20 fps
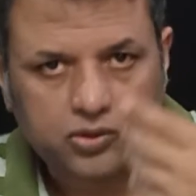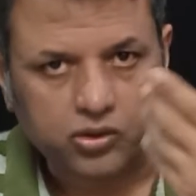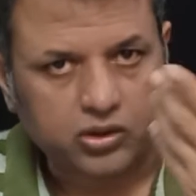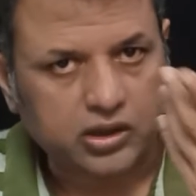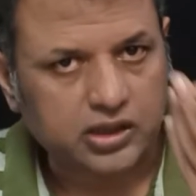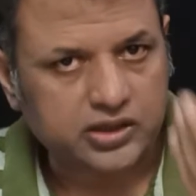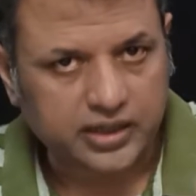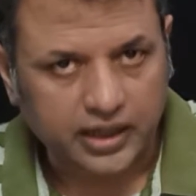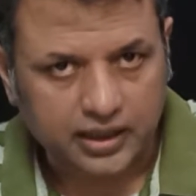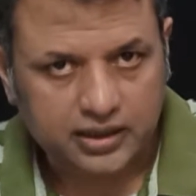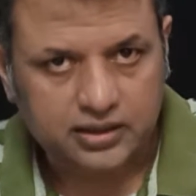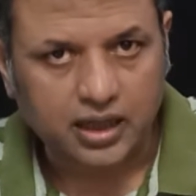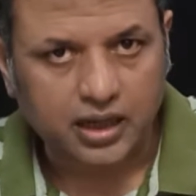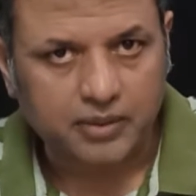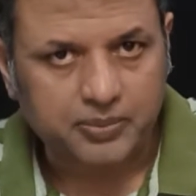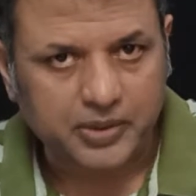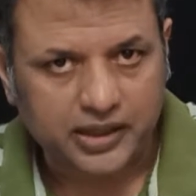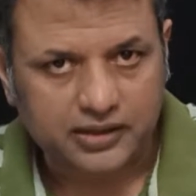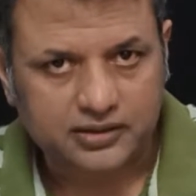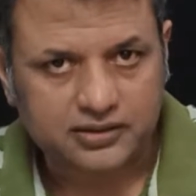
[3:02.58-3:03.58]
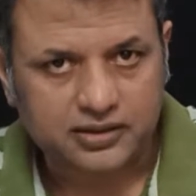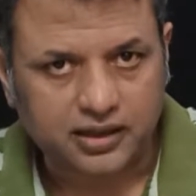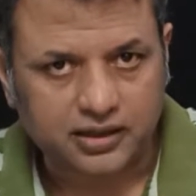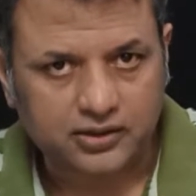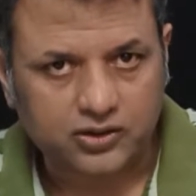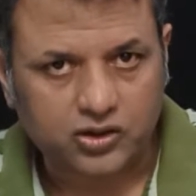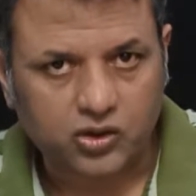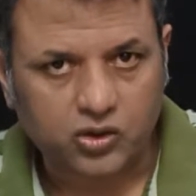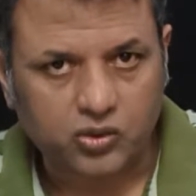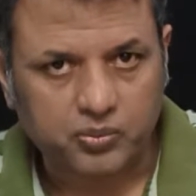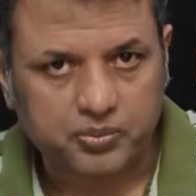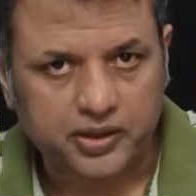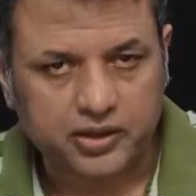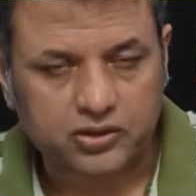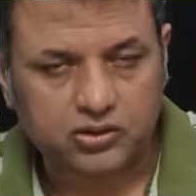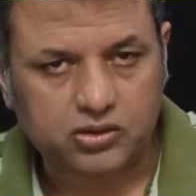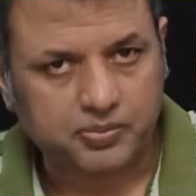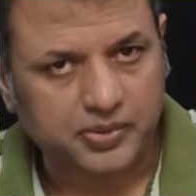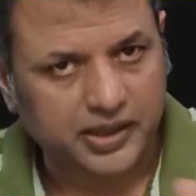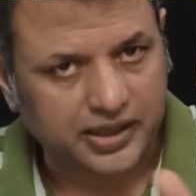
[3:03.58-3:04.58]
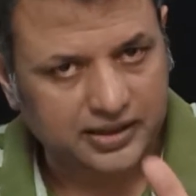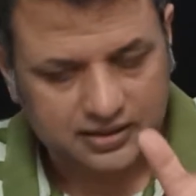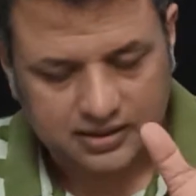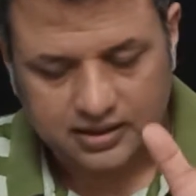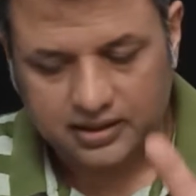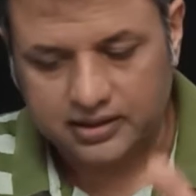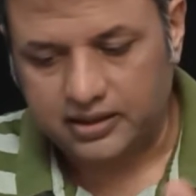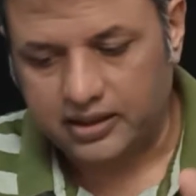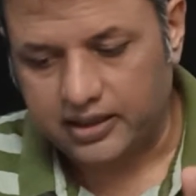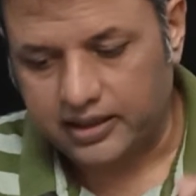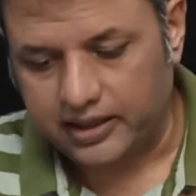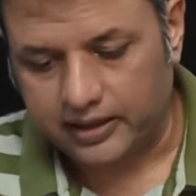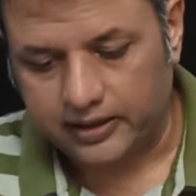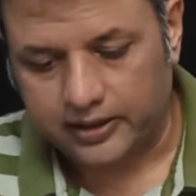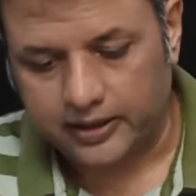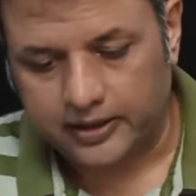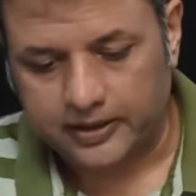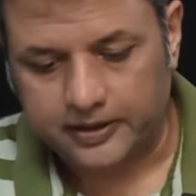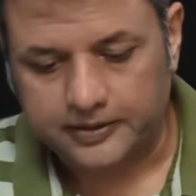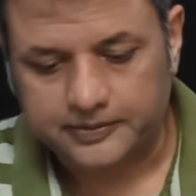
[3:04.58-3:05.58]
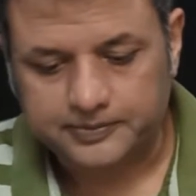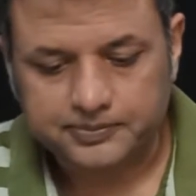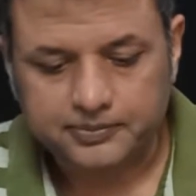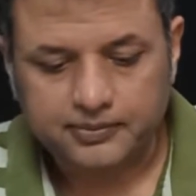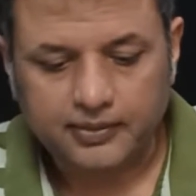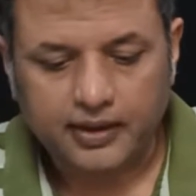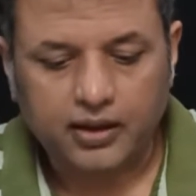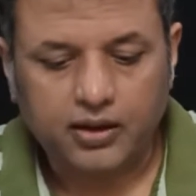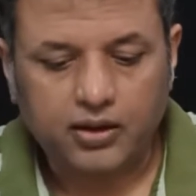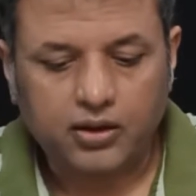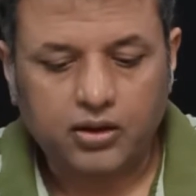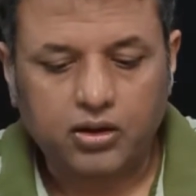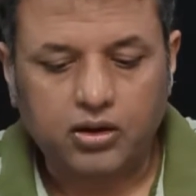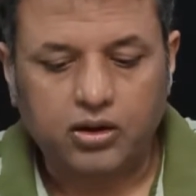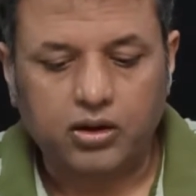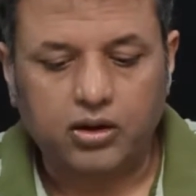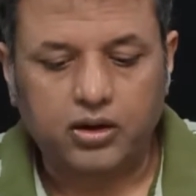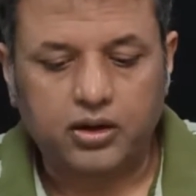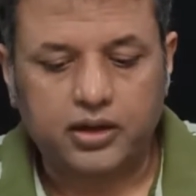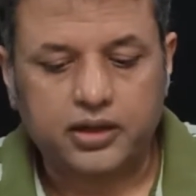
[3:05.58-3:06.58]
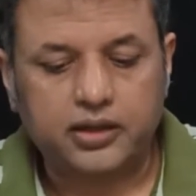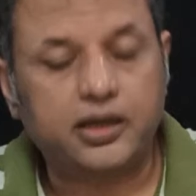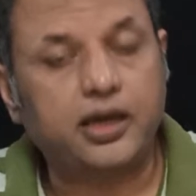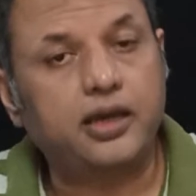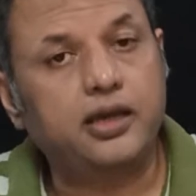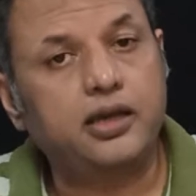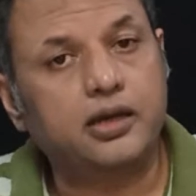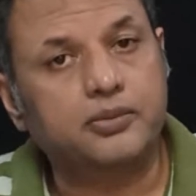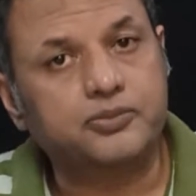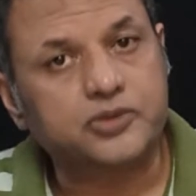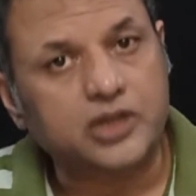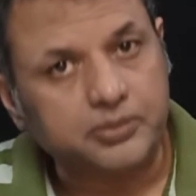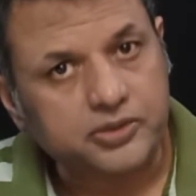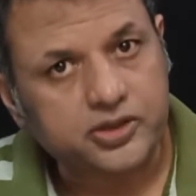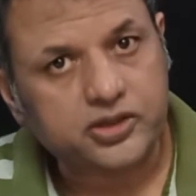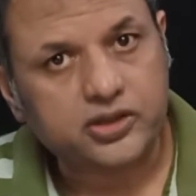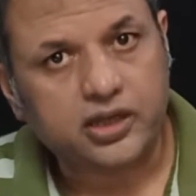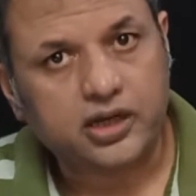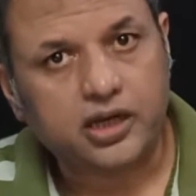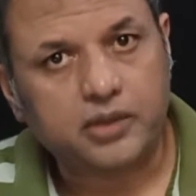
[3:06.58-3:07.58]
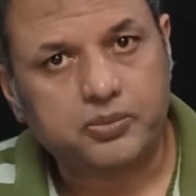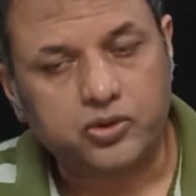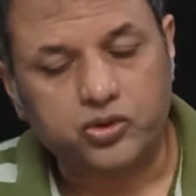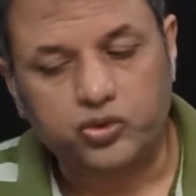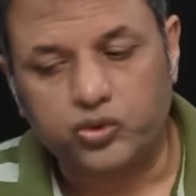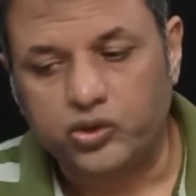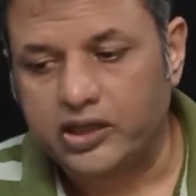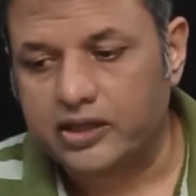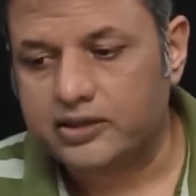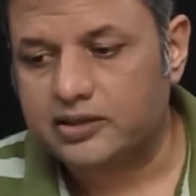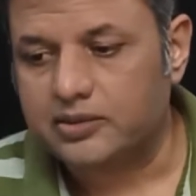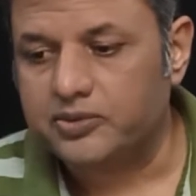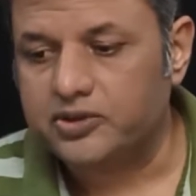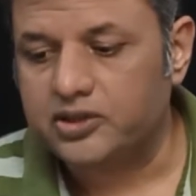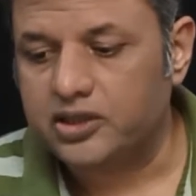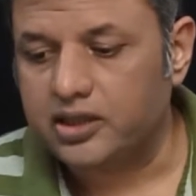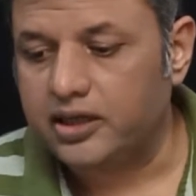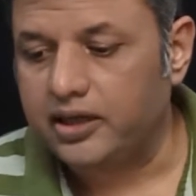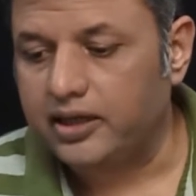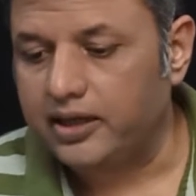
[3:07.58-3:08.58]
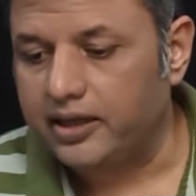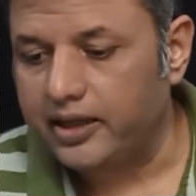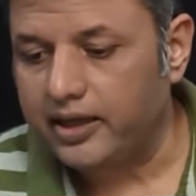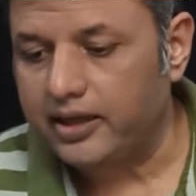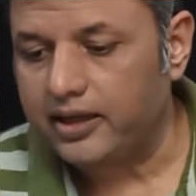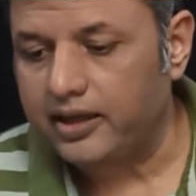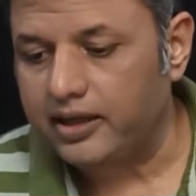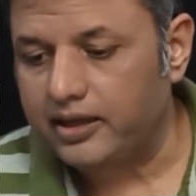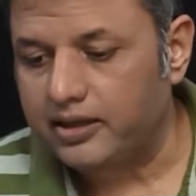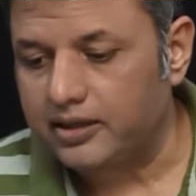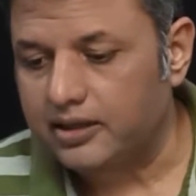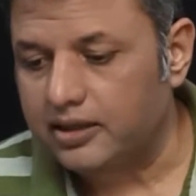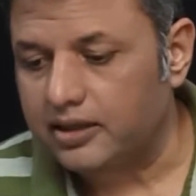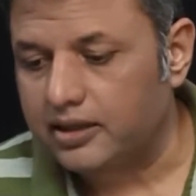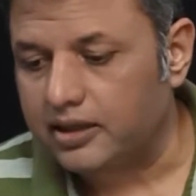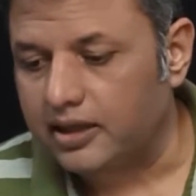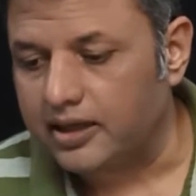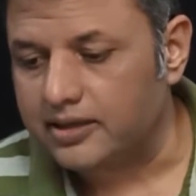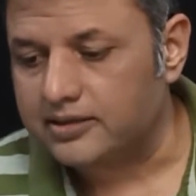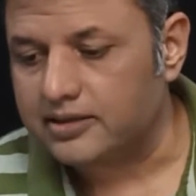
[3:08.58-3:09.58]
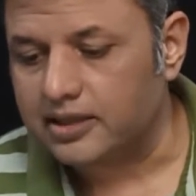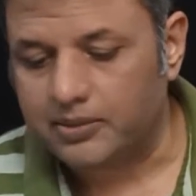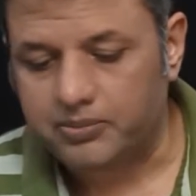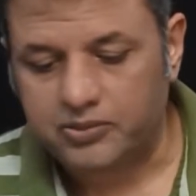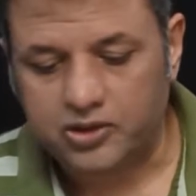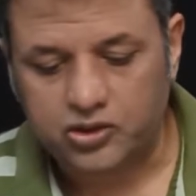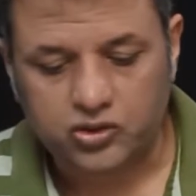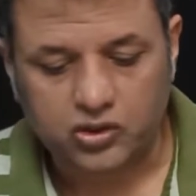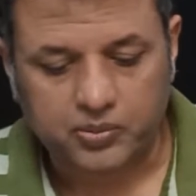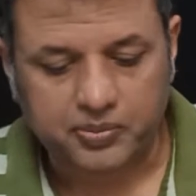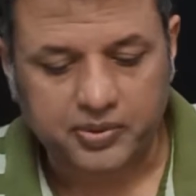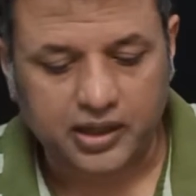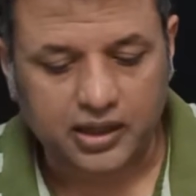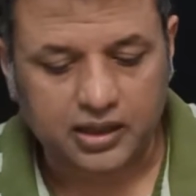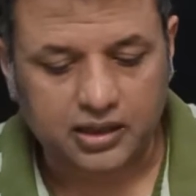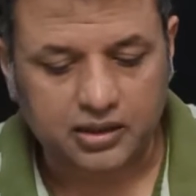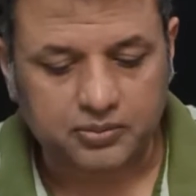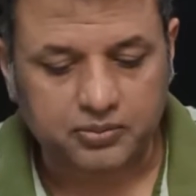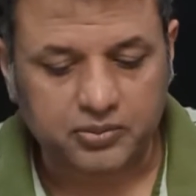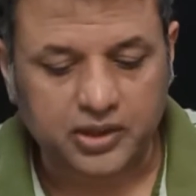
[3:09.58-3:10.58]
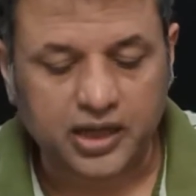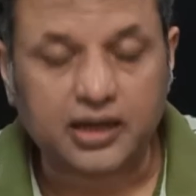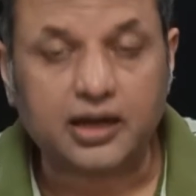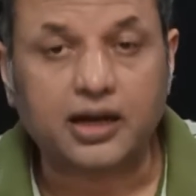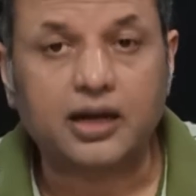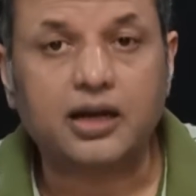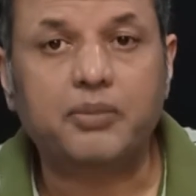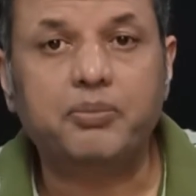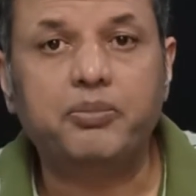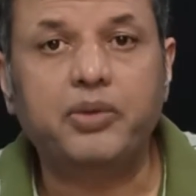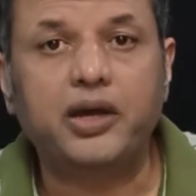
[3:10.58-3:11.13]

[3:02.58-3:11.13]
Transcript: क्योंकि शक था पाकिस्तान के ऊपर तो पाकिस्तान ये कहता रहा और यही हम समझते रहे पूरी दुनिया समझती रही लेकिन खान साहब ने जो अपना अमेरिका का